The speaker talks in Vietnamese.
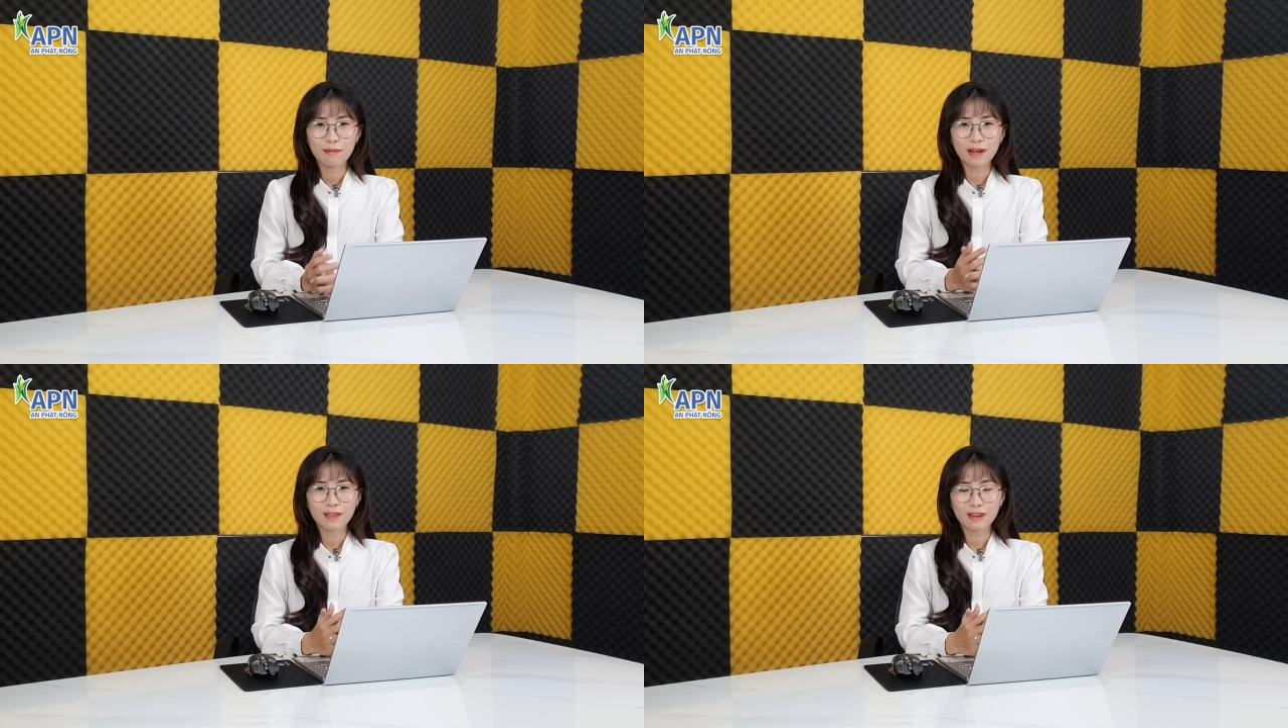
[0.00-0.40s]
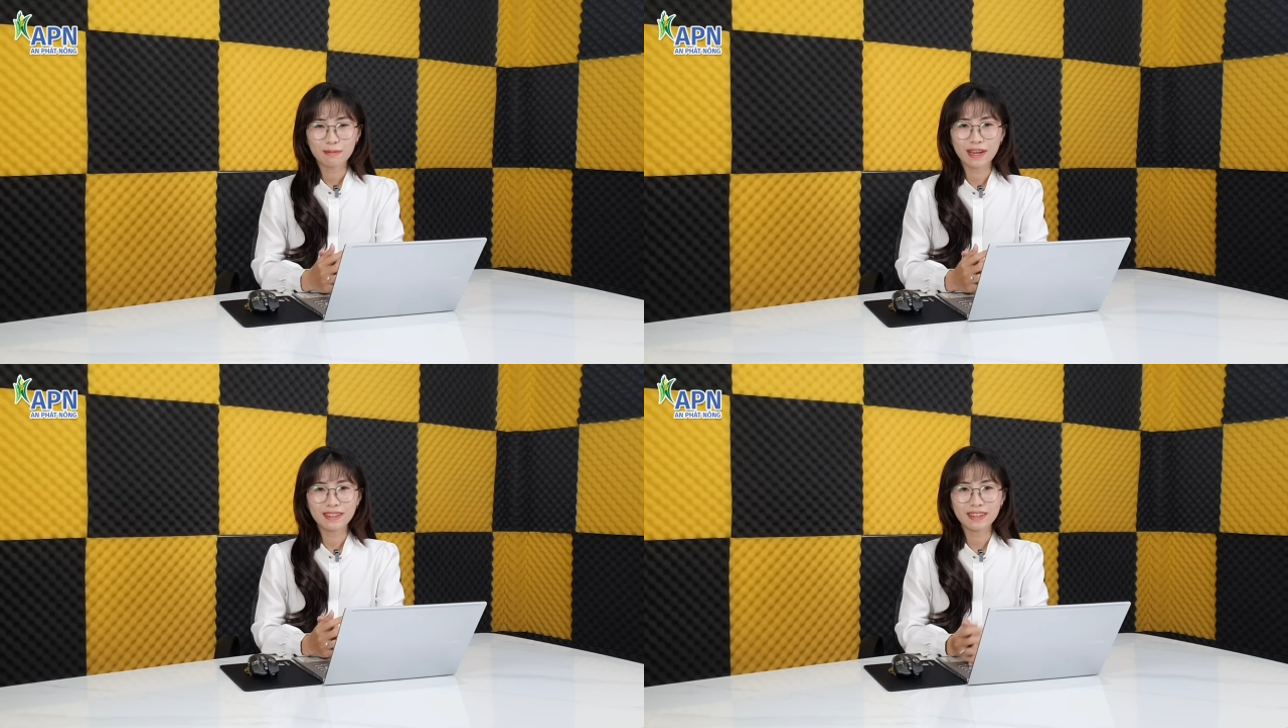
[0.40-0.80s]
Bà con
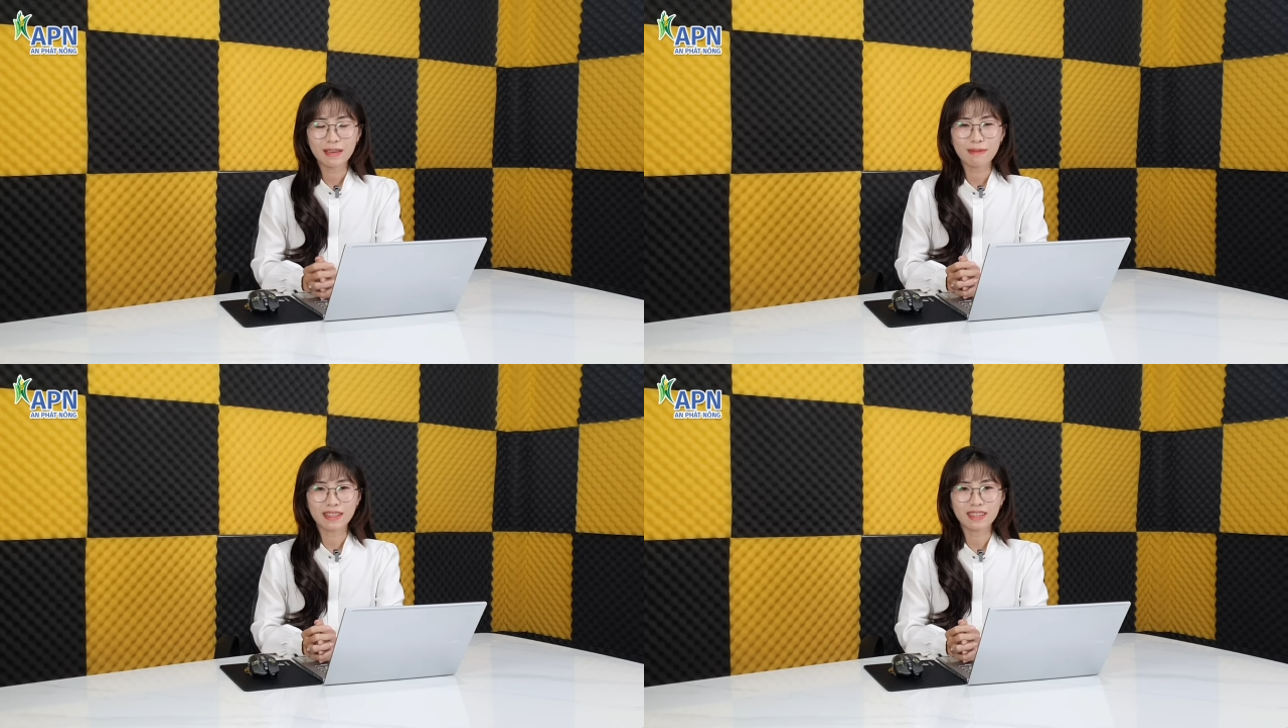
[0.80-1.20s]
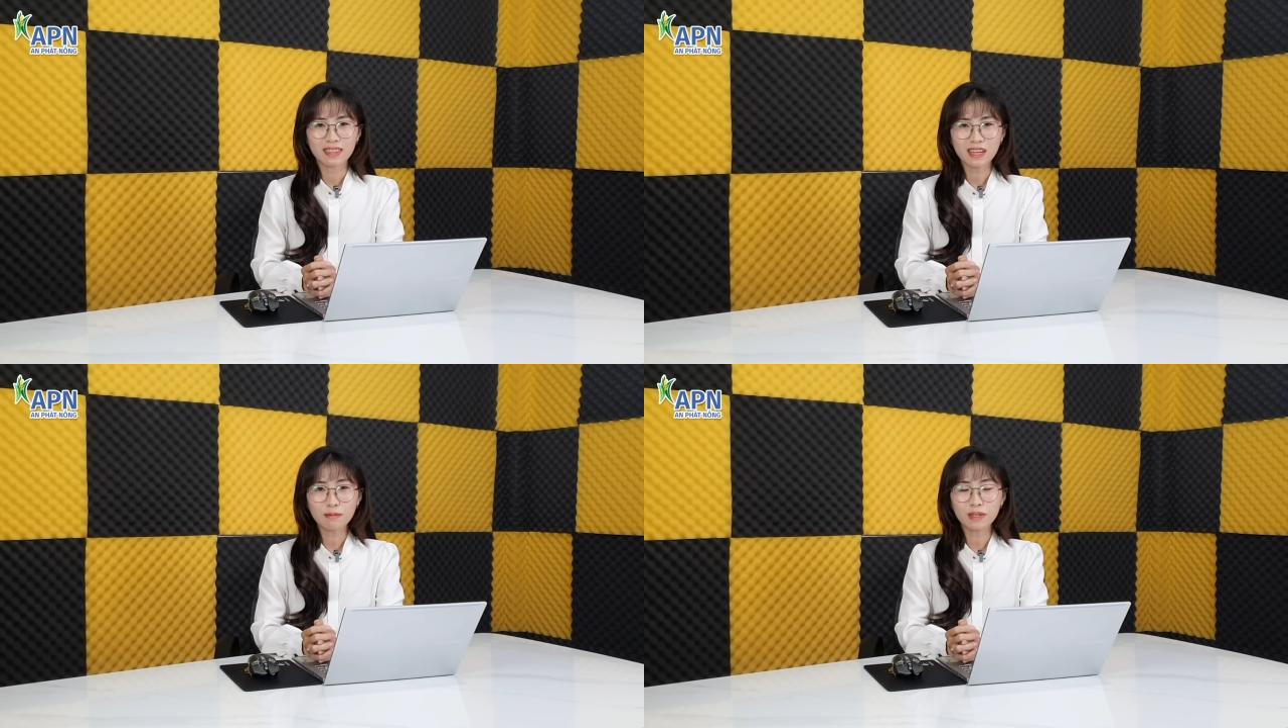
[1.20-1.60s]
thân mến, khi mà
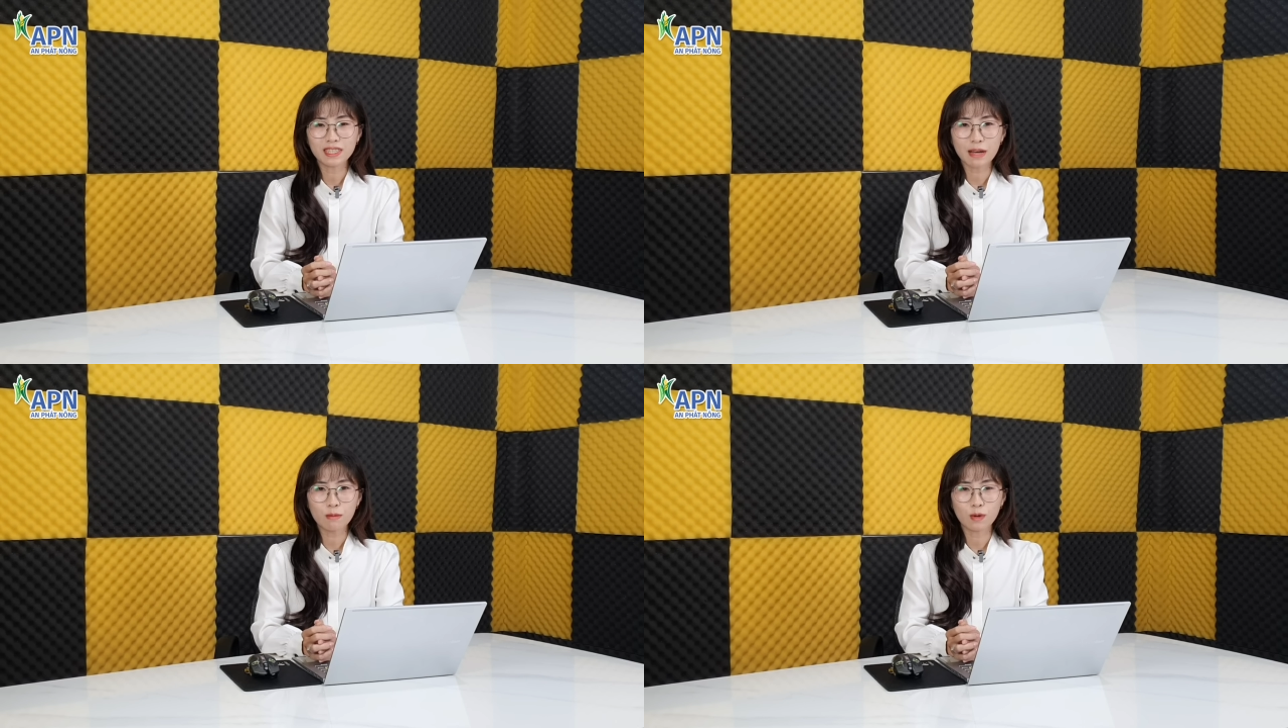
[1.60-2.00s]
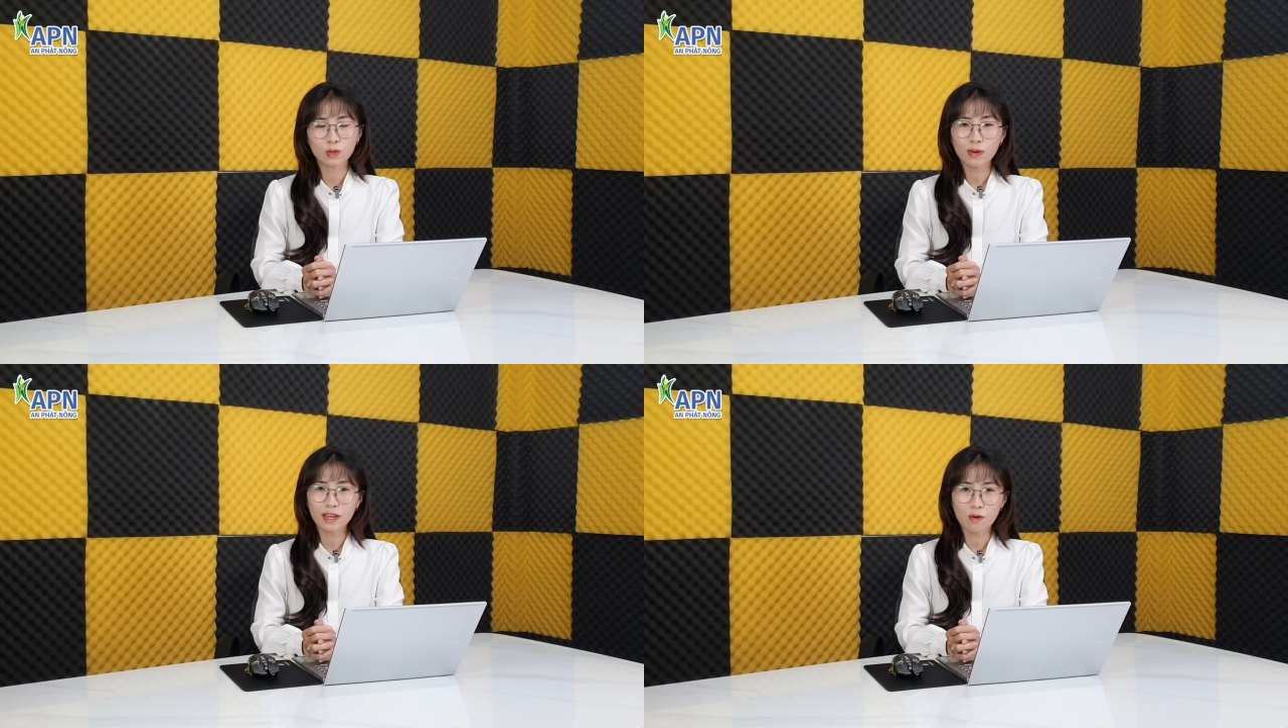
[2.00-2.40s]
tin tức mưa trái
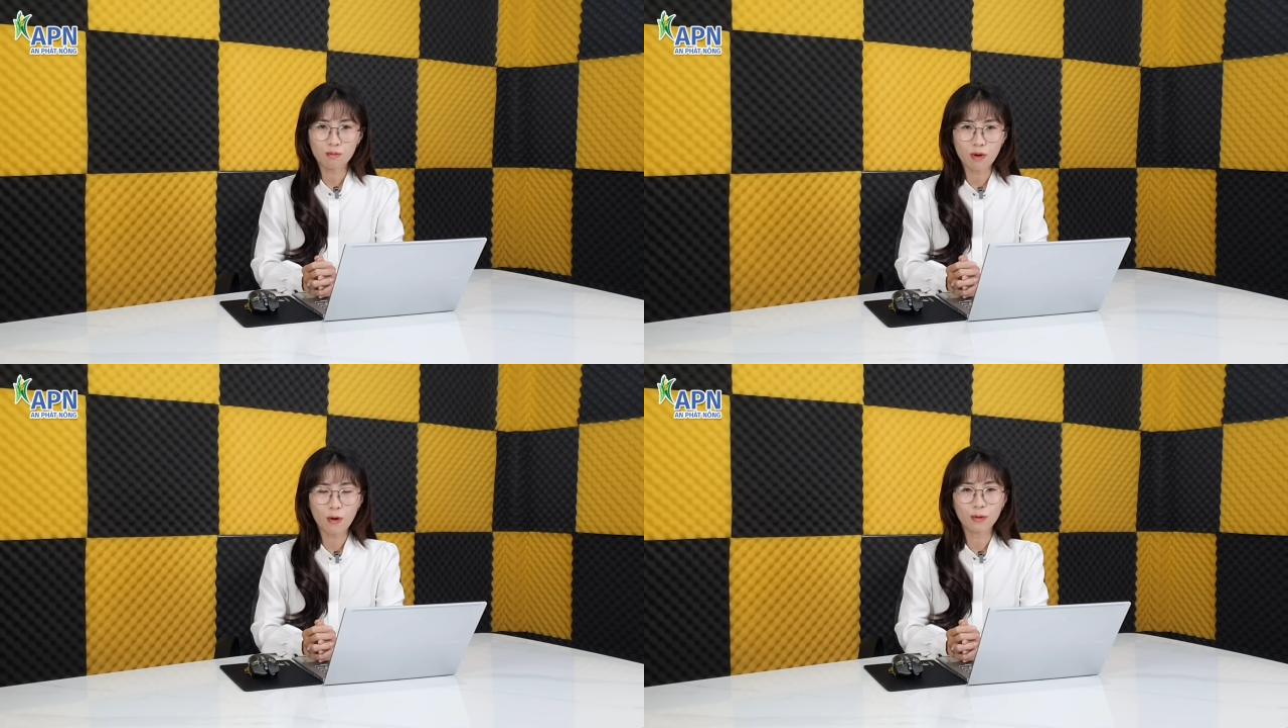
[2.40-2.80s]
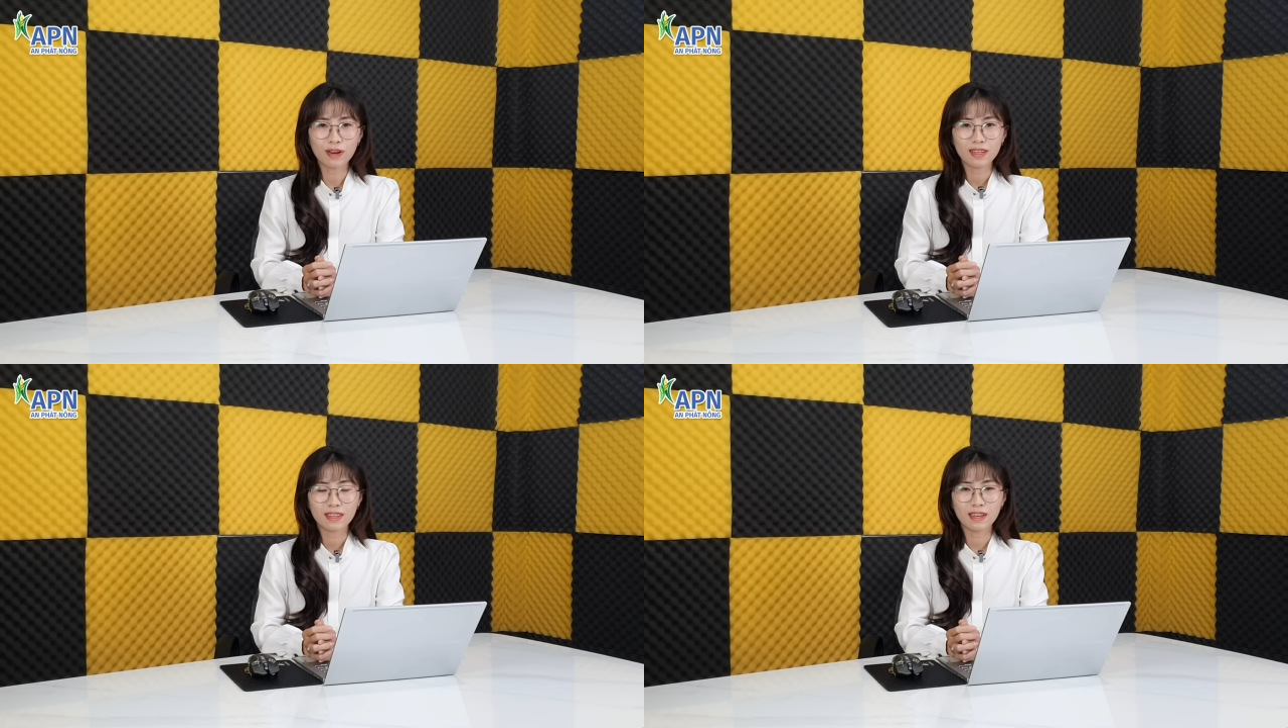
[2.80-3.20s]
mùa xuất hiện cục bộ